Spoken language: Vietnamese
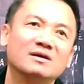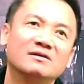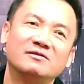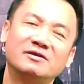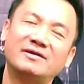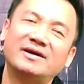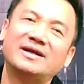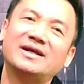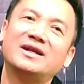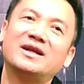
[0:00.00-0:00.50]

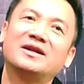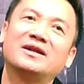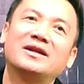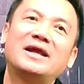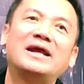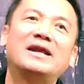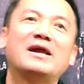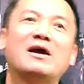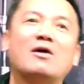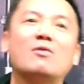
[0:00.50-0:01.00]
vì vậy cho nên
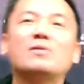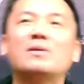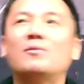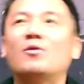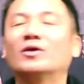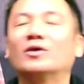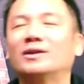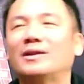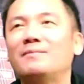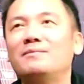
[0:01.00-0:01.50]
đây là cũng là một
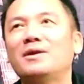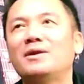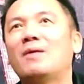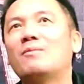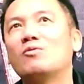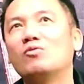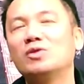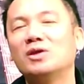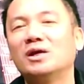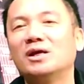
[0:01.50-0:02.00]
cái tấm
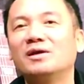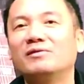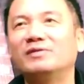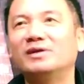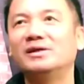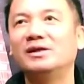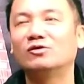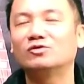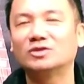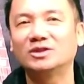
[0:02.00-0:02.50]
lòng của những
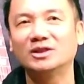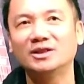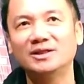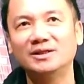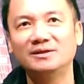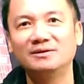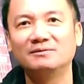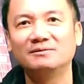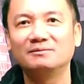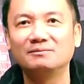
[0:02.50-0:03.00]
người luật
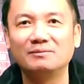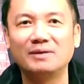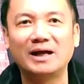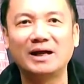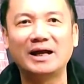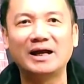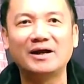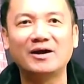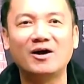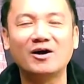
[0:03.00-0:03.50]
sư
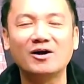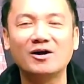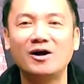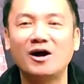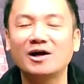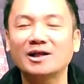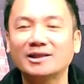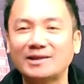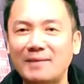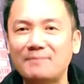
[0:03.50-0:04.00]
mà họ
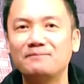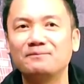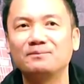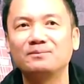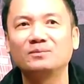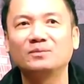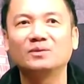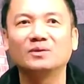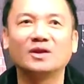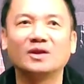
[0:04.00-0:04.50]
họ cái tâm
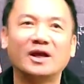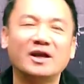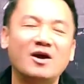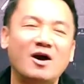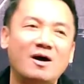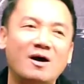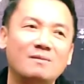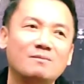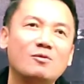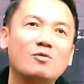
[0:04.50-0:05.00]
để
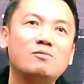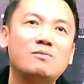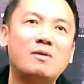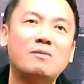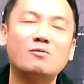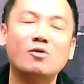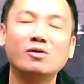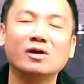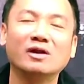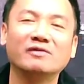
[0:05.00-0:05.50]
họ muốn
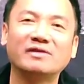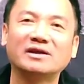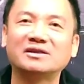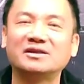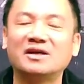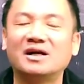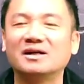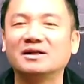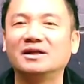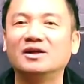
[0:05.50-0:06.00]
mong muốn là vạch
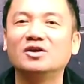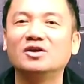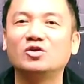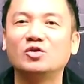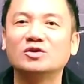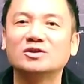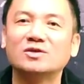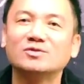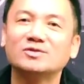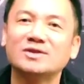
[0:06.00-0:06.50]
trần những cái
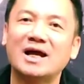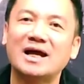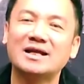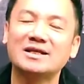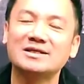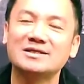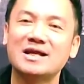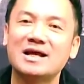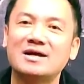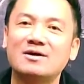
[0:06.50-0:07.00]
chuyện xấu xa
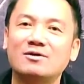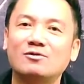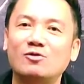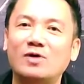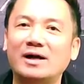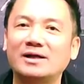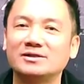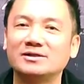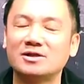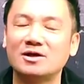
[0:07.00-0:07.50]
ra
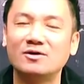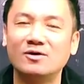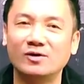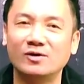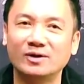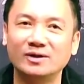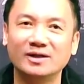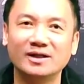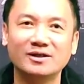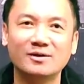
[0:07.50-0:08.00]
ngoài xã
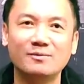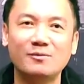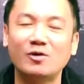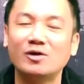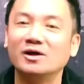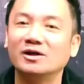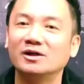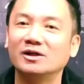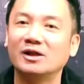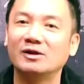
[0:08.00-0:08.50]
hội để cho mọi
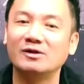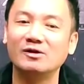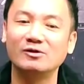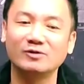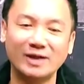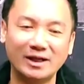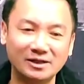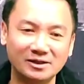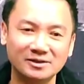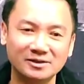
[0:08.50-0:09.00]
người đều
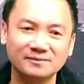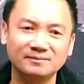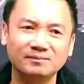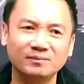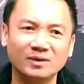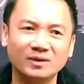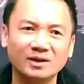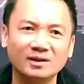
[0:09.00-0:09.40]
thấy được